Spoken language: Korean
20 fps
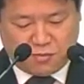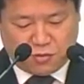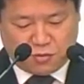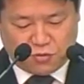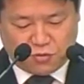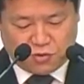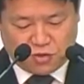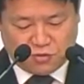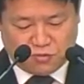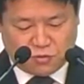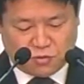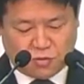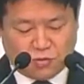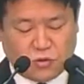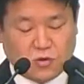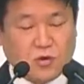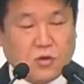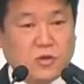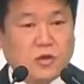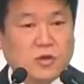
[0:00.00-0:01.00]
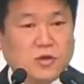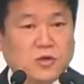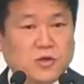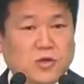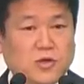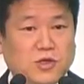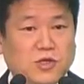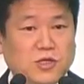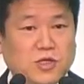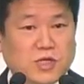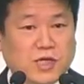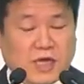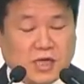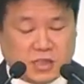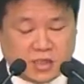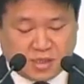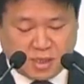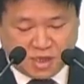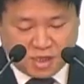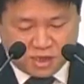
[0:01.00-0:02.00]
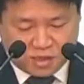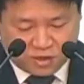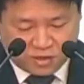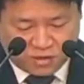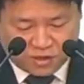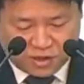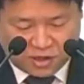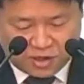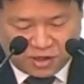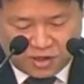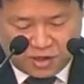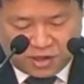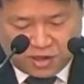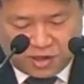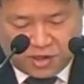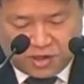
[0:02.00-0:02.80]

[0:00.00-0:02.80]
포도나무요 너희는 가지다 이렇게